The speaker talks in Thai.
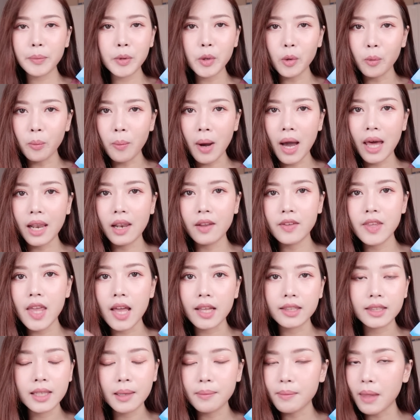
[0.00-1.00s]
บผิวมัน แล้วอ
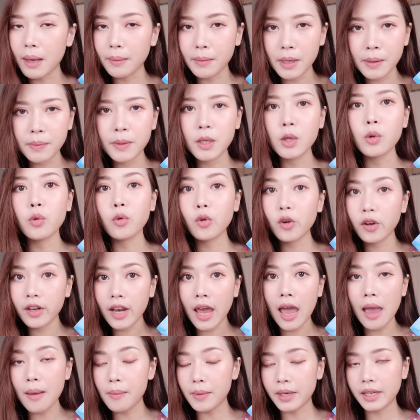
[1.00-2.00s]
ยากเติมน้ำให้ผิวก็
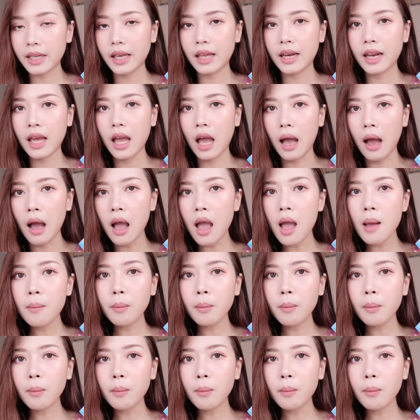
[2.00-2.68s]
ได้เหมือนกันนะคะ